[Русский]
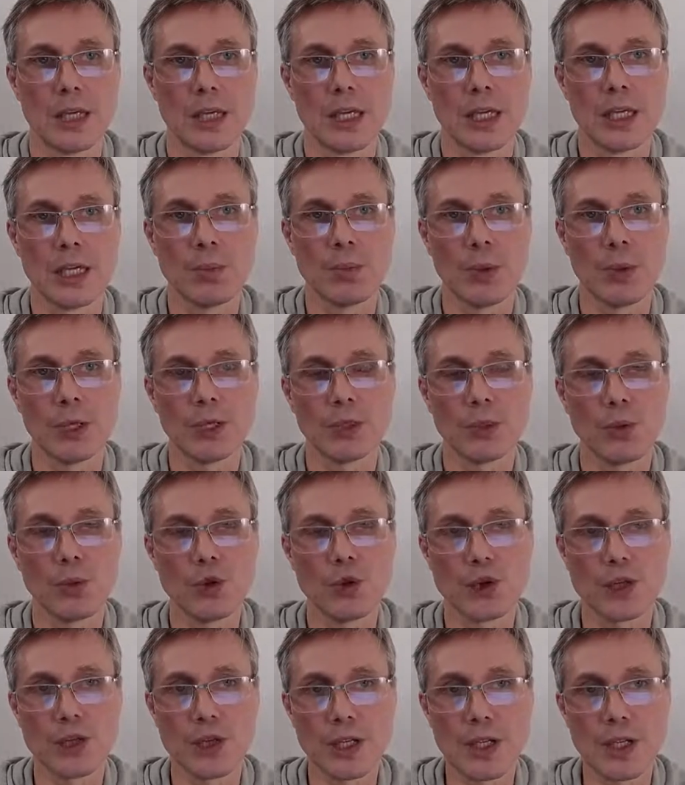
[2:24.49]
И поэтому
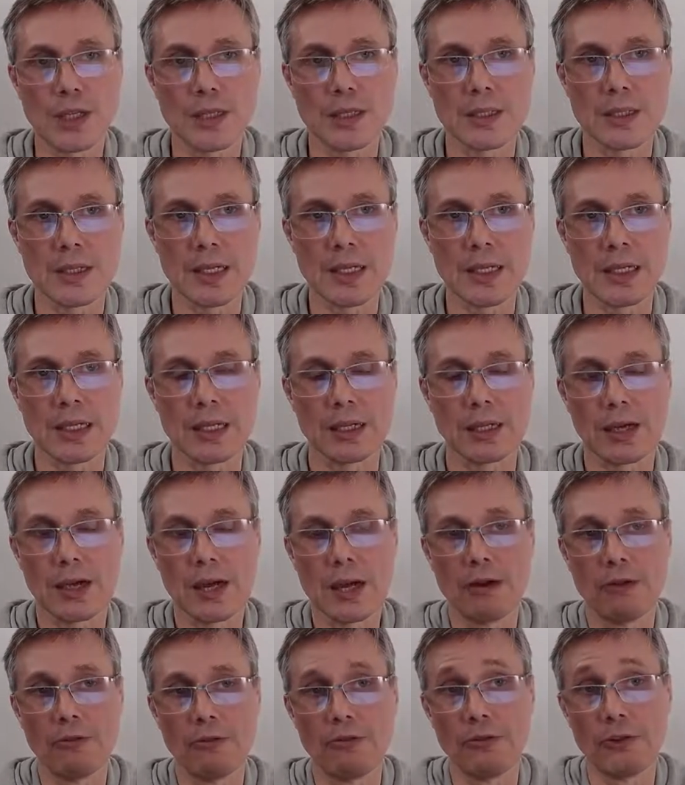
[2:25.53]
жизнь их
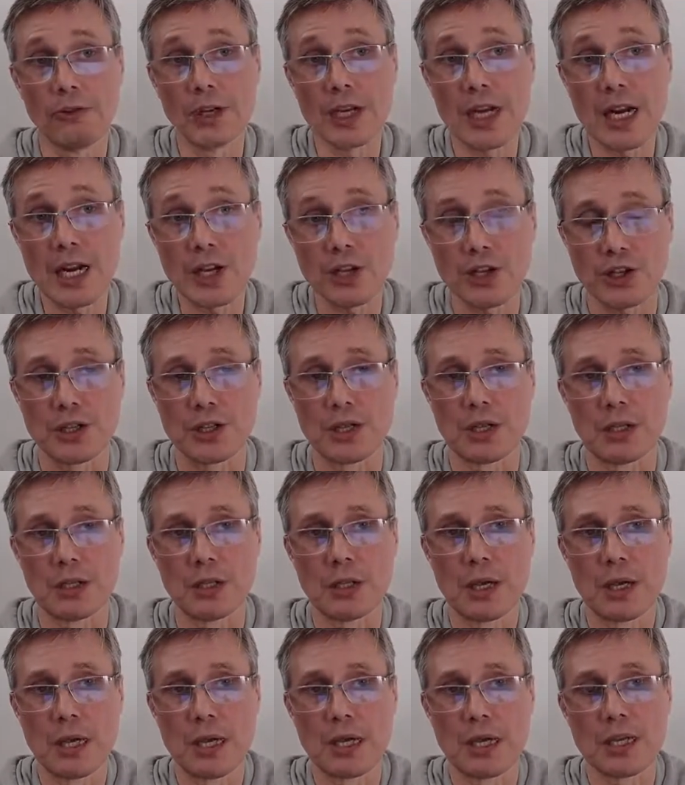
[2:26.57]
внешне –
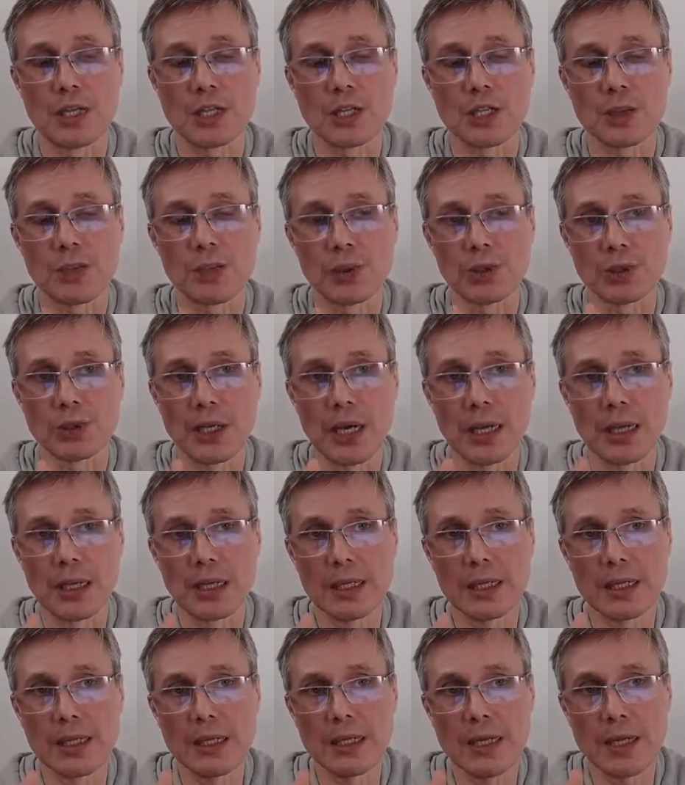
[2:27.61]
испытала
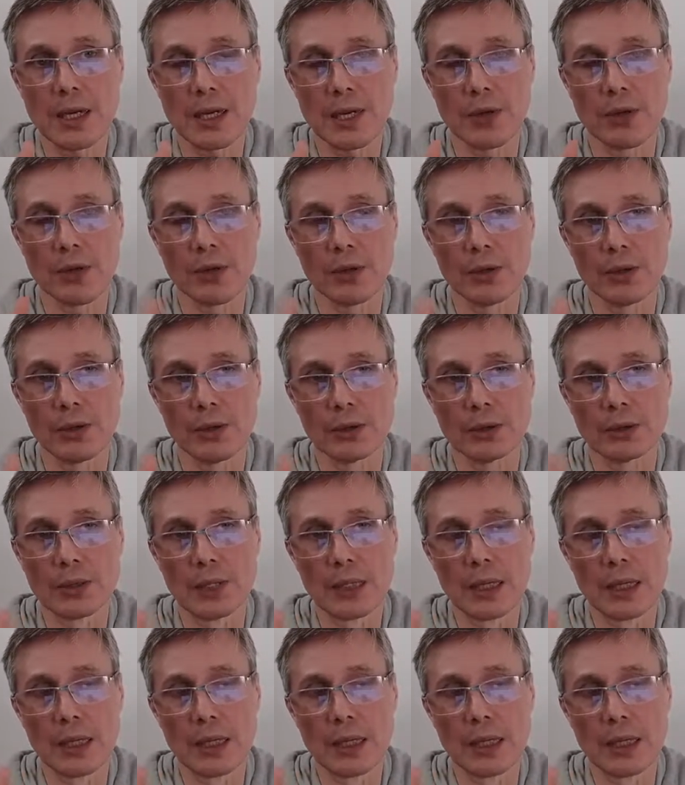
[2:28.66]
некое э,